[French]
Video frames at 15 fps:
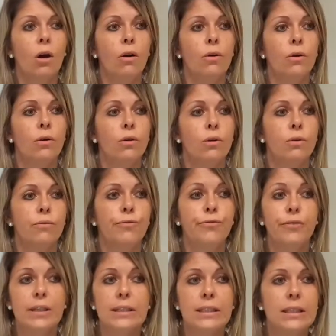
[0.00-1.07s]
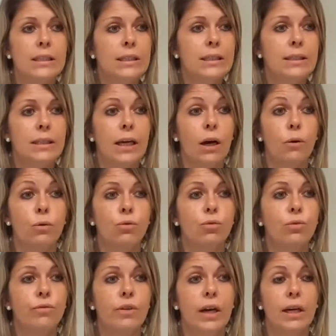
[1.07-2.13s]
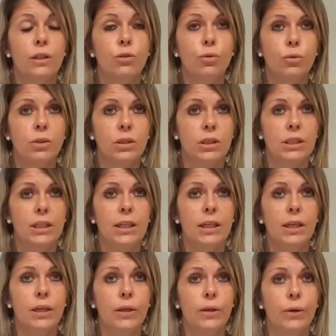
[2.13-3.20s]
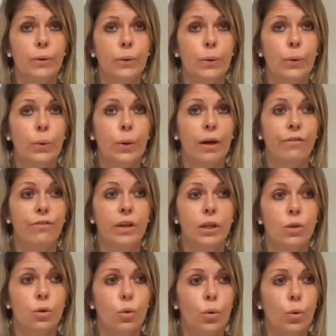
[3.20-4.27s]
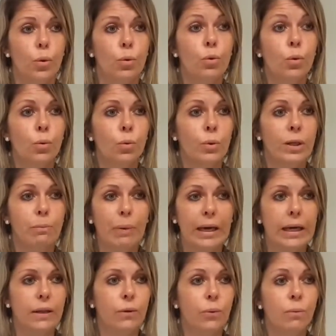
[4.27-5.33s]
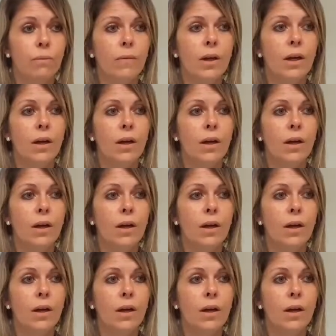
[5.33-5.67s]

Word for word: euh, faciliter à retrouver un dossier euh, avec euh, nom et prénom.